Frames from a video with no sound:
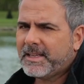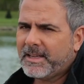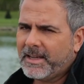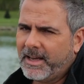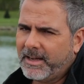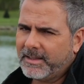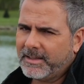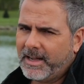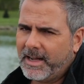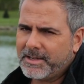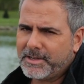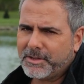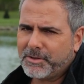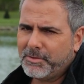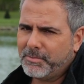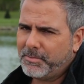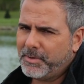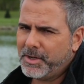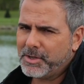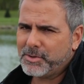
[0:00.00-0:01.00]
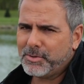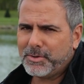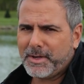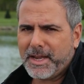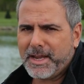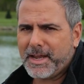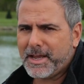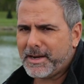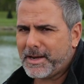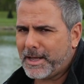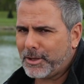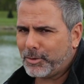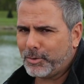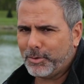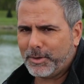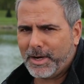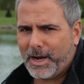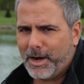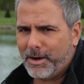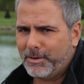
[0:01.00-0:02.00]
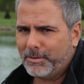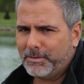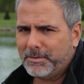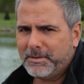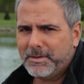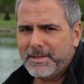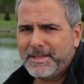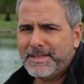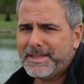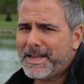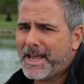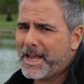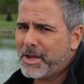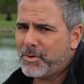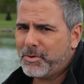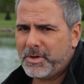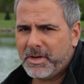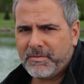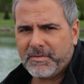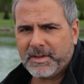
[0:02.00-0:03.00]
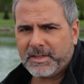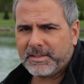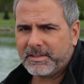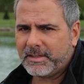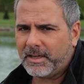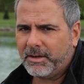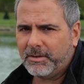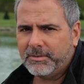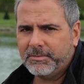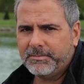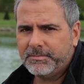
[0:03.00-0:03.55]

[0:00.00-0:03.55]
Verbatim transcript: a realidade é que o beijo nem é natural, nem universal.